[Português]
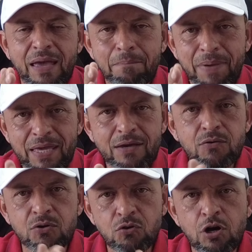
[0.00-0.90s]
é bem
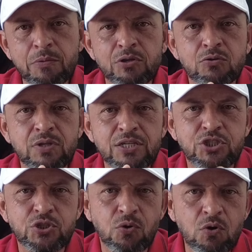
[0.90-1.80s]
econômico, em torno
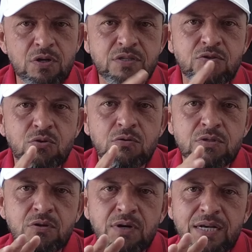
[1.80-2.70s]
de 11,
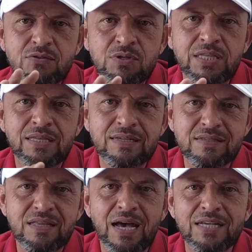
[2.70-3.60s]
12 com gasolina na
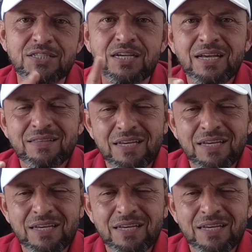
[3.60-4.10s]
cidade.